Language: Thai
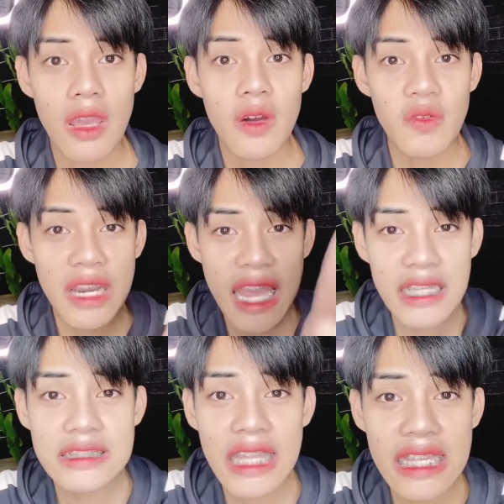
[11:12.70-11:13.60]
วันแรก
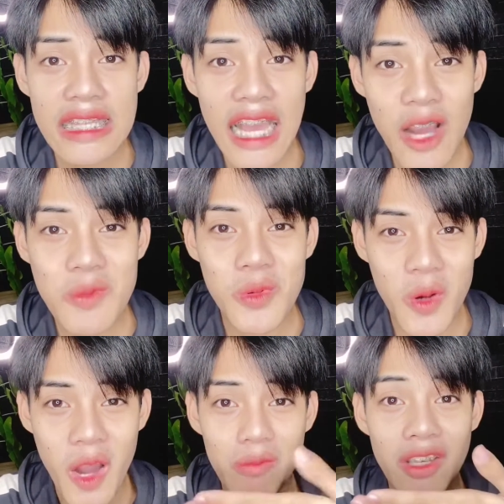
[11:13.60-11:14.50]
คือตั้งกินข้าวหมู
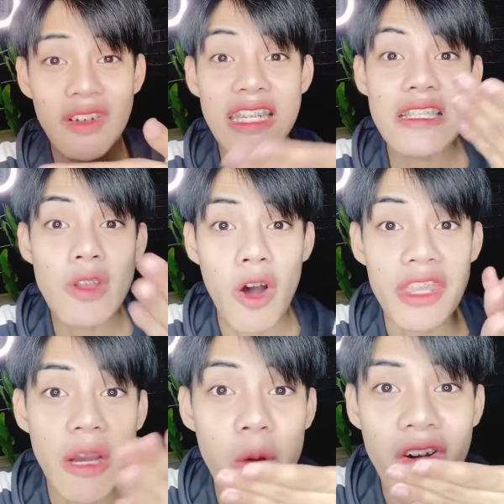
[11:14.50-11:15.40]
กรอบเลยวันที่2
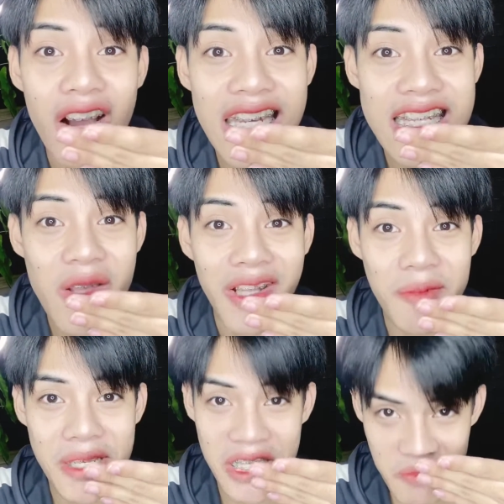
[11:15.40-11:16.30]
อย่าบอกว่าวันที่2ต้อง
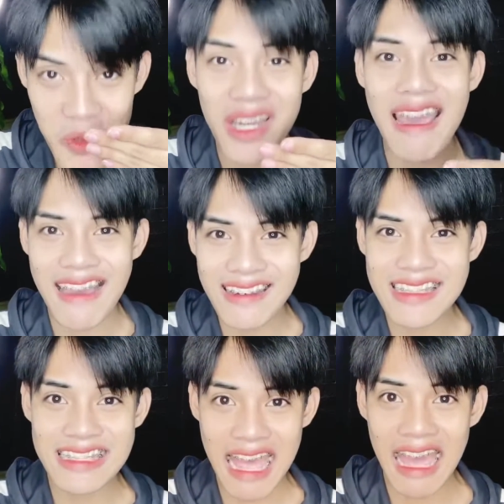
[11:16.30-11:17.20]
ไปกินหมูกระทะเลยจ้ะ